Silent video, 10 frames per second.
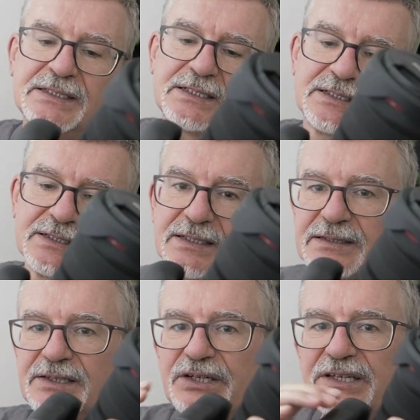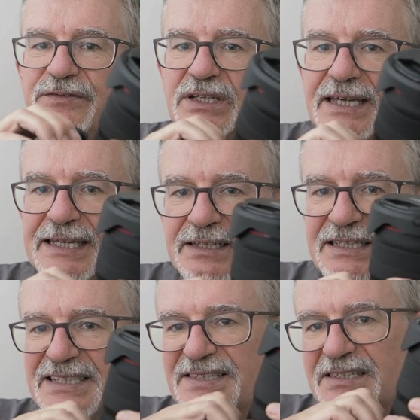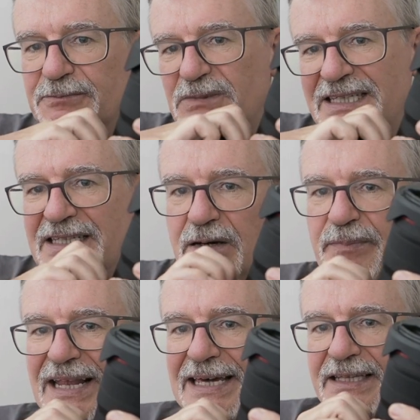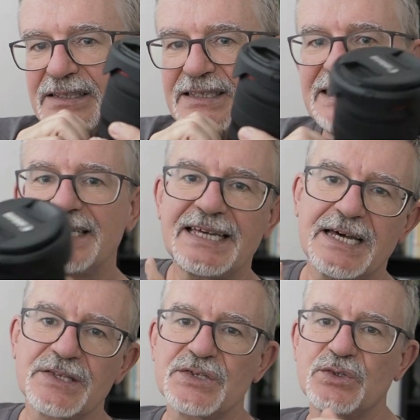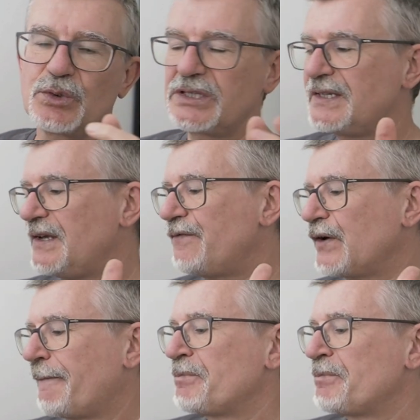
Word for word: Äh, der Griff der Canon hier ist eher breiter, nicht ganz so tief.